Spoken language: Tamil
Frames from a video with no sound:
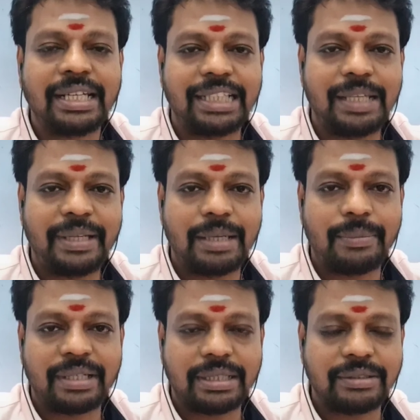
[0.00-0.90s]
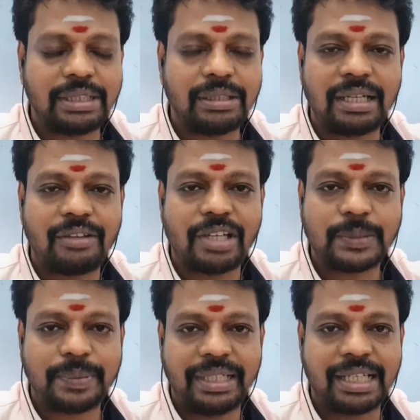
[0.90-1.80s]
இதேமாரி நமக்கு வந்து நல்லா
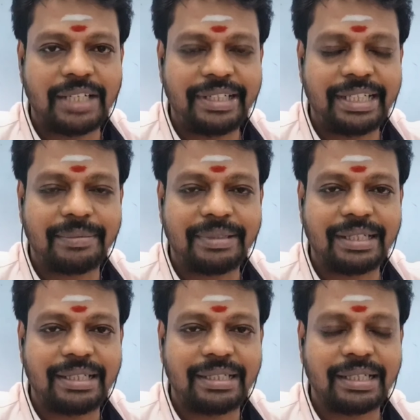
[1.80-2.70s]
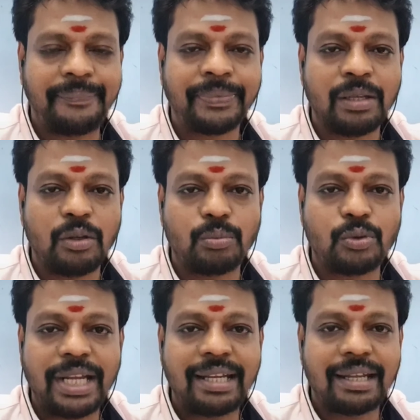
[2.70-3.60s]
வாஷ் பண்ணி கழுவிட்டிங்க அப்படின்னு கேட்டிங்கன்னா
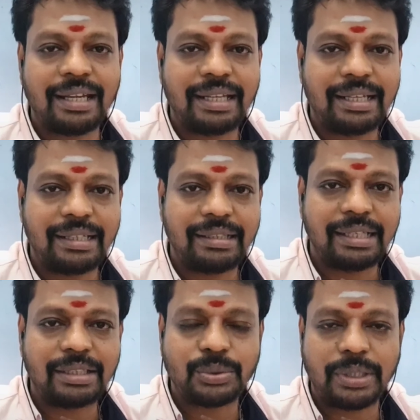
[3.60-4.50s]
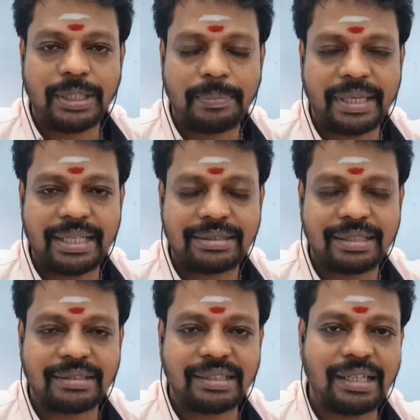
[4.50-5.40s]
மூணே நாளில் இந்த சொறி படை
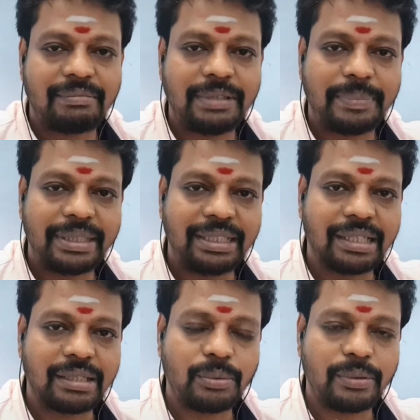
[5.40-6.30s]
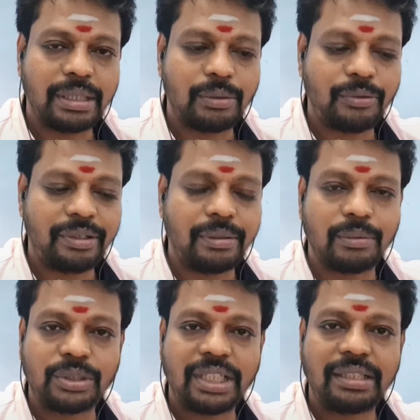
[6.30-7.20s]
சிறங்கு எல்லாமே பார்த்தீங்கன்னாக்கா
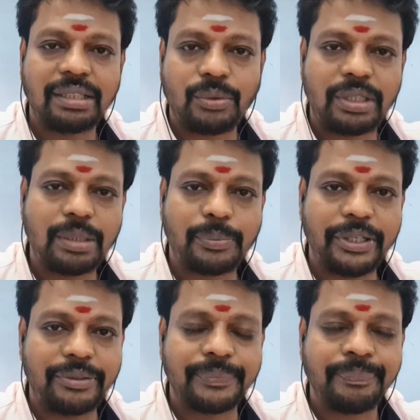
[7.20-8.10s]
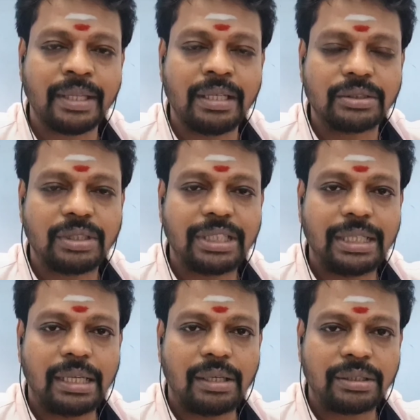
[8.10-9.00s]
உதிர்ந்து விட்டு போய்விடும் ஸோ
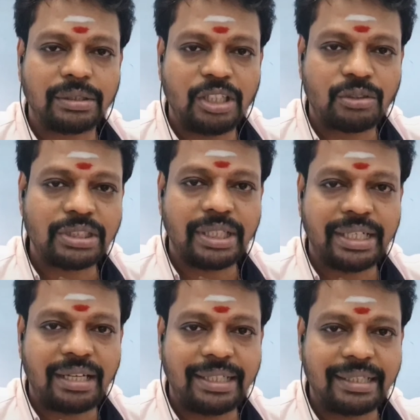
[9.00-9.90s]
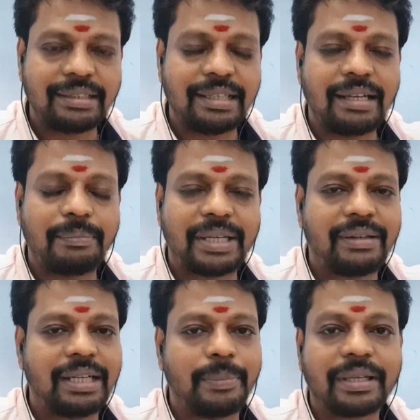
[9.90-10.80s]
அது இன்னும் கொஞ்சம் நாள் இருக்குதா
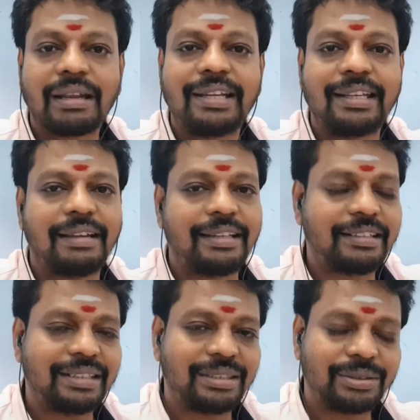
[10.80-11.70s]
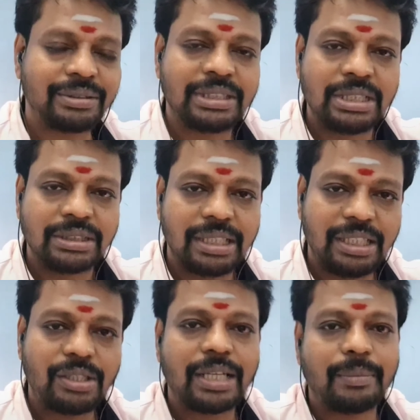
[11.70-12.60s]
பரவாயில்ல அப்போ கிரானிக்காக இருக்குன்னு அர்த்தம் ஸோ
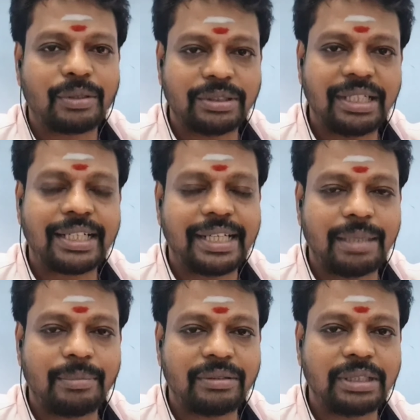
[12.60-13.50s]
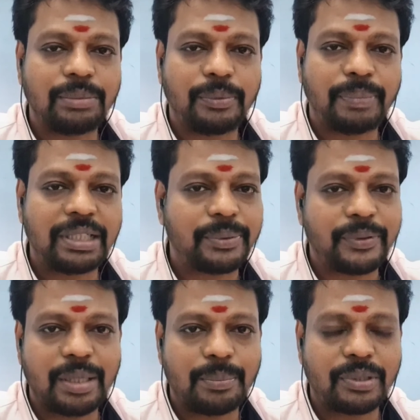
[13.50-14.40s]
இன்னும் நம்ம கொஞ்ச நாளைக்கு நம்ம வந்து பட்டு
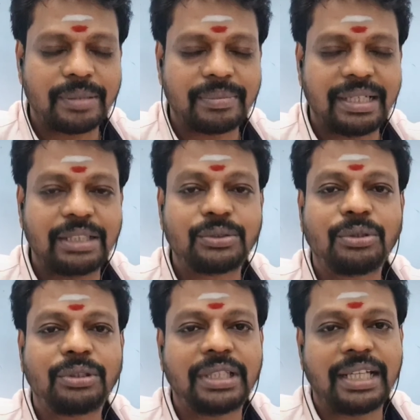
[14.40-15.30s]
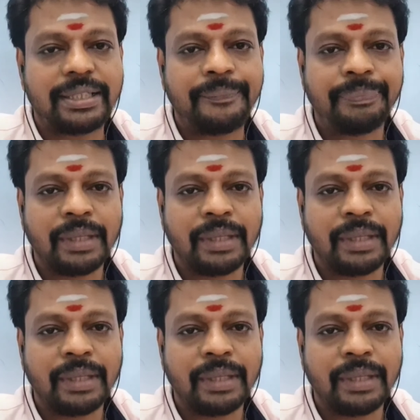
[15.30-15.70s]
போகிற வரைக்கும் போட்டோம்னாலே சுத்தலை